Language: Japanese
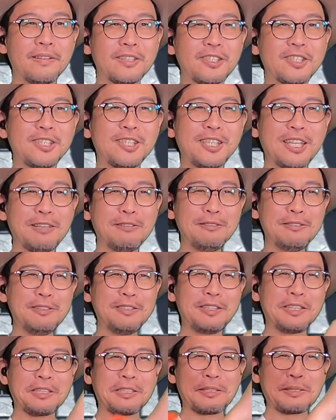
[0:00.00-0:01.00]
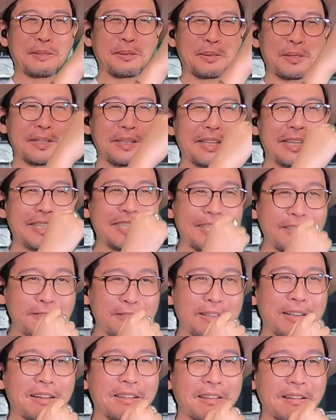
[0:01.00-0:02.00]
しちゃうって言っといて寝ちゃ
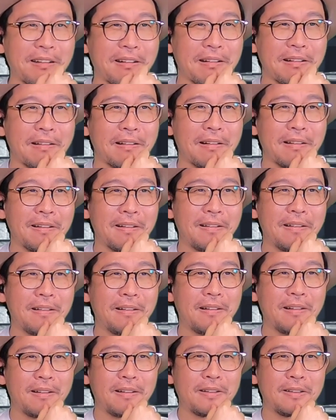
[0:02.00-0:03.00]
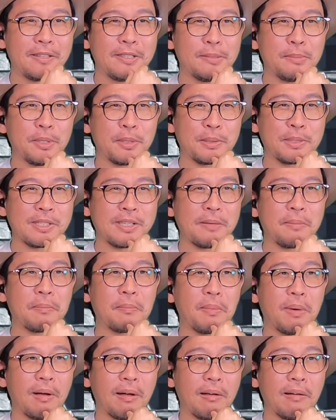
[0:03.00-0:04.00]
うかな姫野
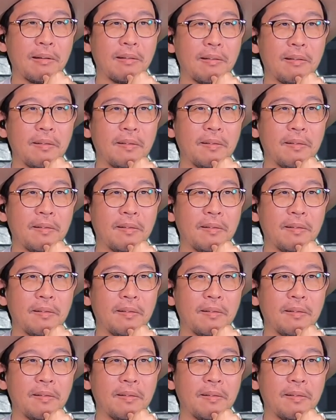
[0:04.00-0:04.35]
先輩。